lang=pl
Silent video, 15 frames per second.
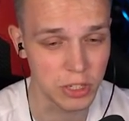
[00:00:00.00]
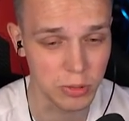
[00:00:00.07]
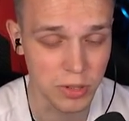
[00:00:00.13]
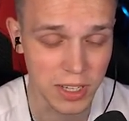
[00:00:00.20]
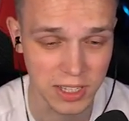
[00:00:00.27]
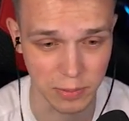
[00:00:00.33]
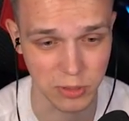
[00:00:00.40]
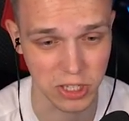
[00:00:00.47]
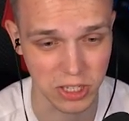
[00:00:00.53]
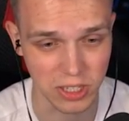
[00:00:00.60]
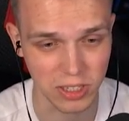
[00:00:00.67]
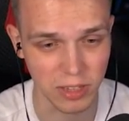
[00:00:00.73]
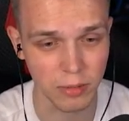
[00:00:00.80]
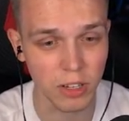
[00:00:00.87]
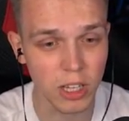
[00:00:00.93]
ja tu nie chcę przyjść...
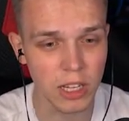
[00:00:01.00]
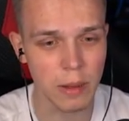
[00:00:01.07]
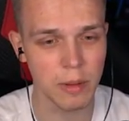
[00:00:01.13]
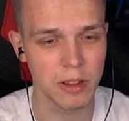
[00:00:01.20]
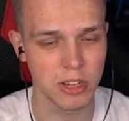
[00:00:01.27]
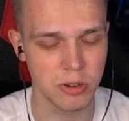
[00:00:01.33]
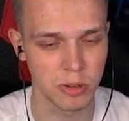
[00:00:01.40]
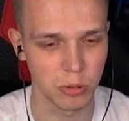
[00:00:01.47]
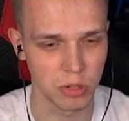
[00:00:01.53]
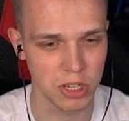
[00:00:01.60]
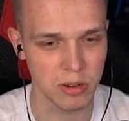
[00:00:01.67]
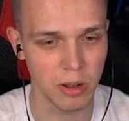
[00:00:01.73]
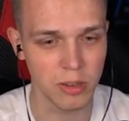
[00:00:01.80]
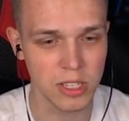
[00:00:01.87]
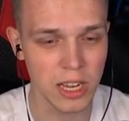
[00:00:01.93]
Ile będziesz mnie tu
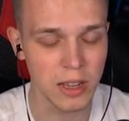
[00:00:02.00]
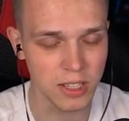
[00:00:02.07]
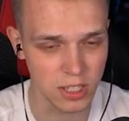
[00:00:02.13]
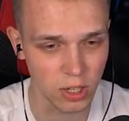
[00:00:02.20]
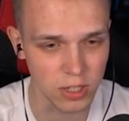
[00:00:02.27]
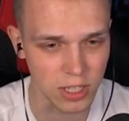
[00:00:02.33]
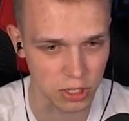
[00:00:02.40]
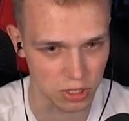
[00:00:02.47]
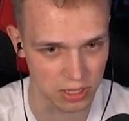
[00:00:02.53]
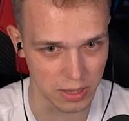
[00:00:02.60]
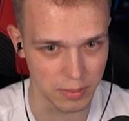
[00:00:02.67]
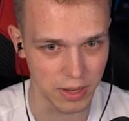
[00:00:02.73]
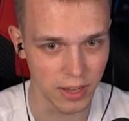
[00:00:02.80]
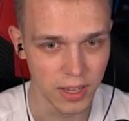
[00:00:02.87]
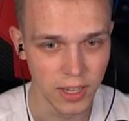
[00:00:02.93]
trzymał? Co, co chcesz ode
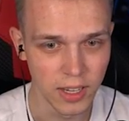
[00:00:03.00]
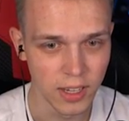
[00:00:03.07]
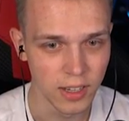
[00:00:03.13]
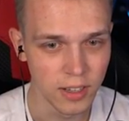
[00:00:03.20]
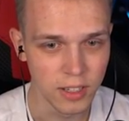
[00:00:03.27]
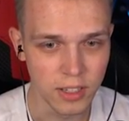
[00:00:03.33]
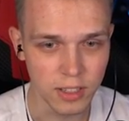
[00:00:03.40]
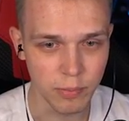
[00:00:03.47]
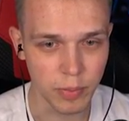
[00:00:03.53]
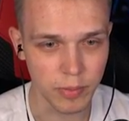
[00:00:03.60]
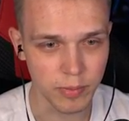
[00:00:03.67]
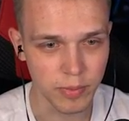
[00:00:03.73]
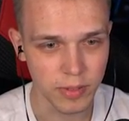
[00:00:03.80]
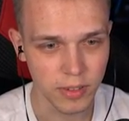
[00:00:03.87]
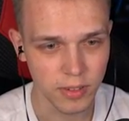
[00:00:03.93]
mnie?
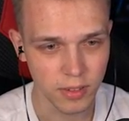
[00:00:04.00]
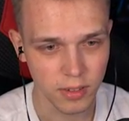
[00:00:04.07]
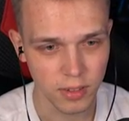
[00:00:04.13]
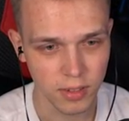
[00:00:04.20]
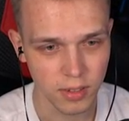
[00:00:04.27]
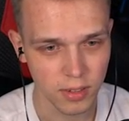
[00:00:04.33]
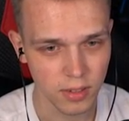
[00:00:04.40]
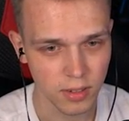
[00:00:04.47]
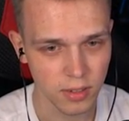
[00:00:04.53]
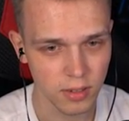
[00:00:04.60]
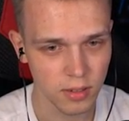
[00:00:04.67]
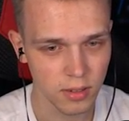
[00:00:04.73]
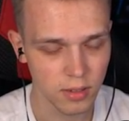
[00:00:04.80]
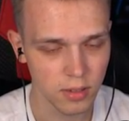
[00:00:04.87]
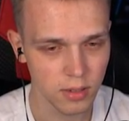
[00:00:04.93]
Dobra, wiesz co,
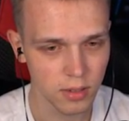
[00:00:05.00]
masz